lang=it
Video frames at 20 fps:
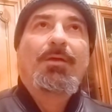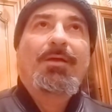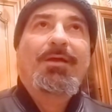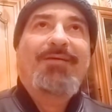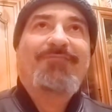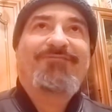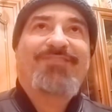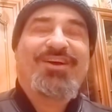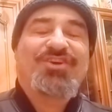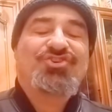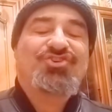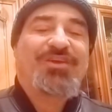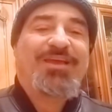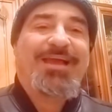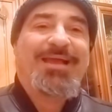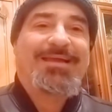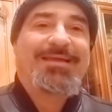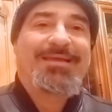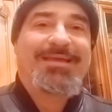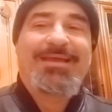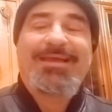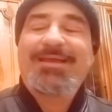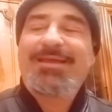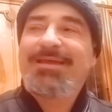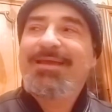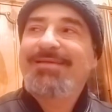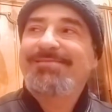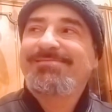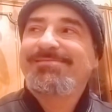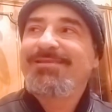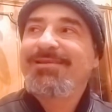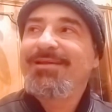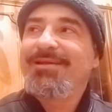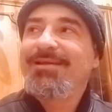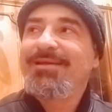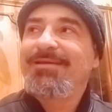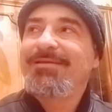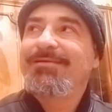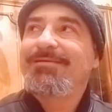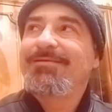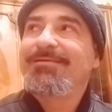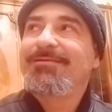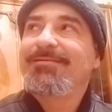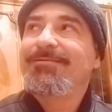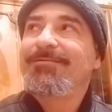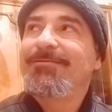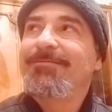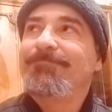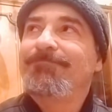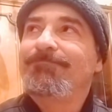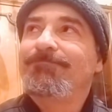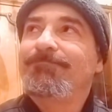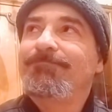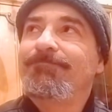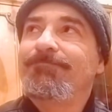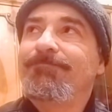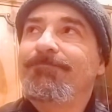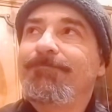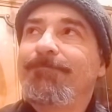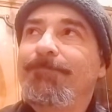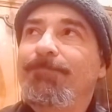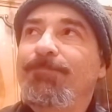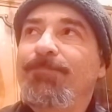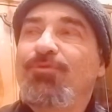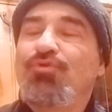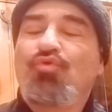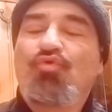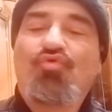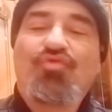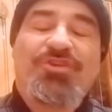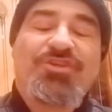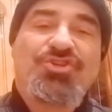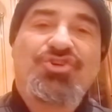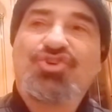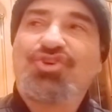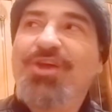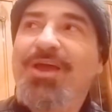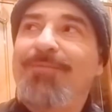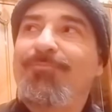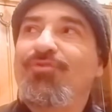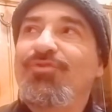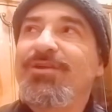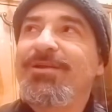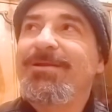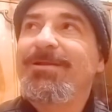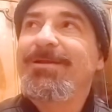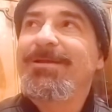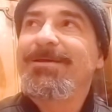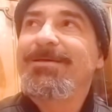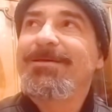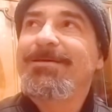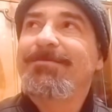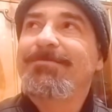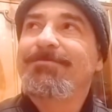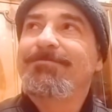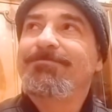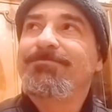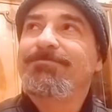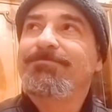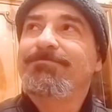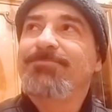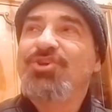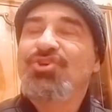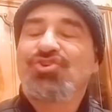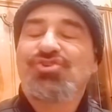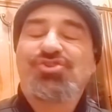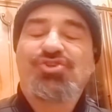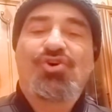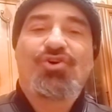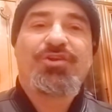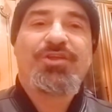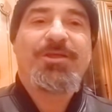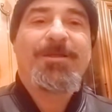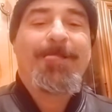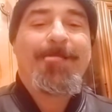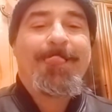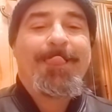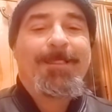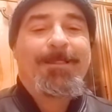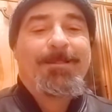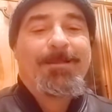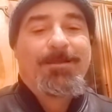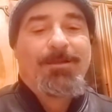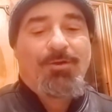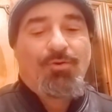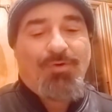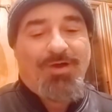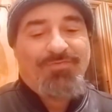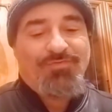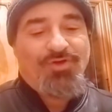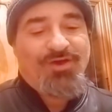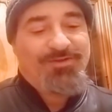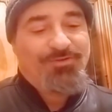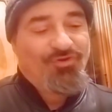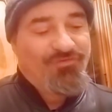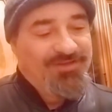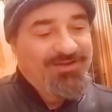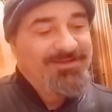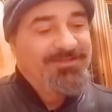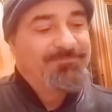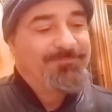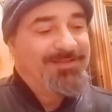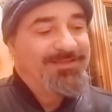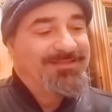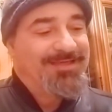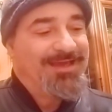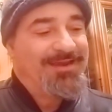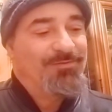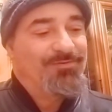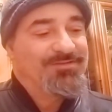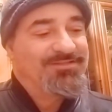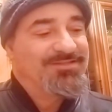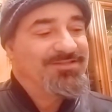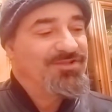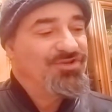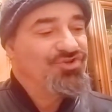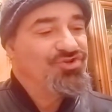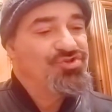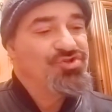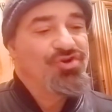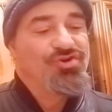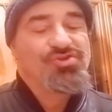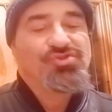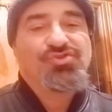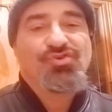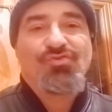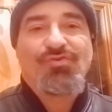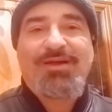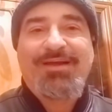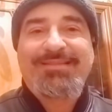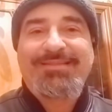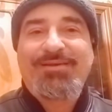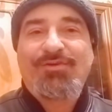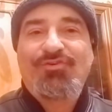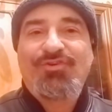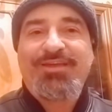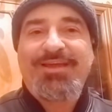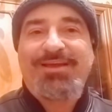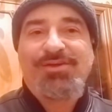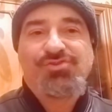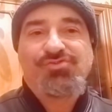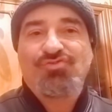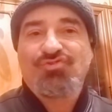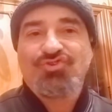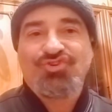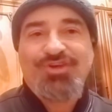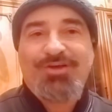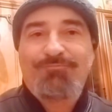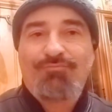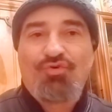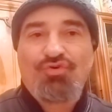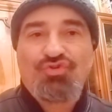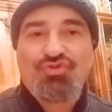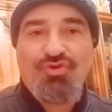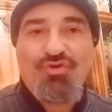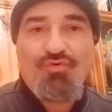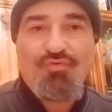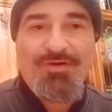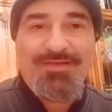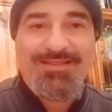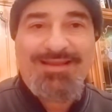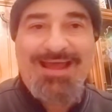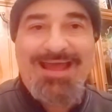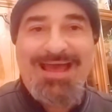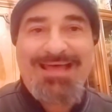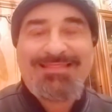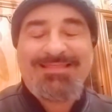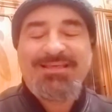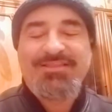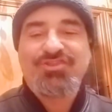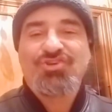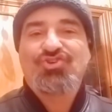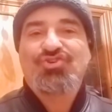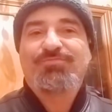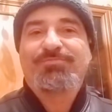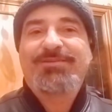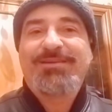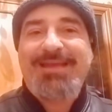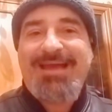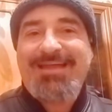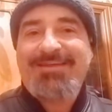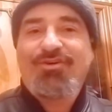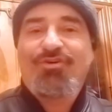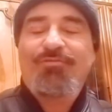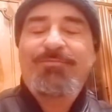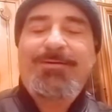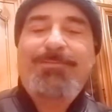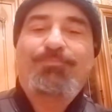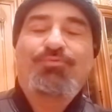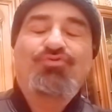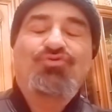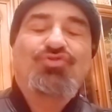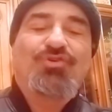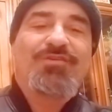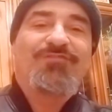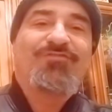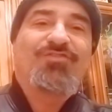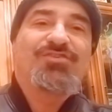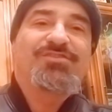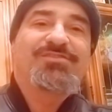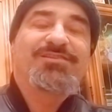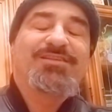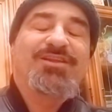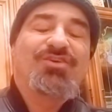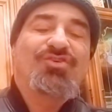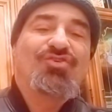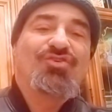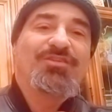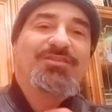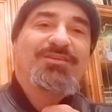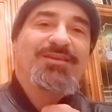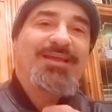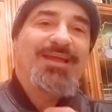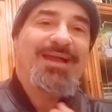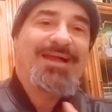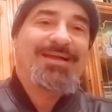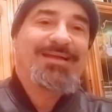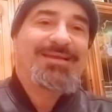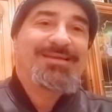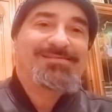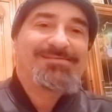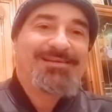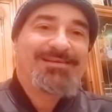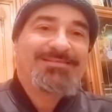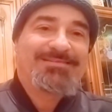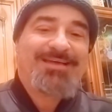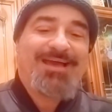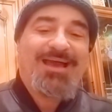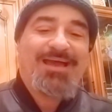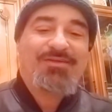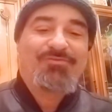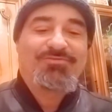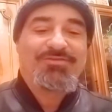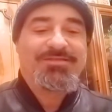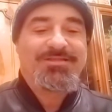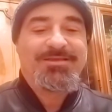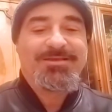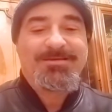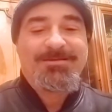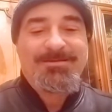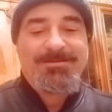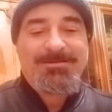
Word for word: È facile anche essere eh, duri, diciamo, nelle mm, decisioni quando a dover rispettare queste decisioni sono categorie che sono già molto inquadrate e disciplinate come appunto le forze dell'ordine e anche i sanitari, quindi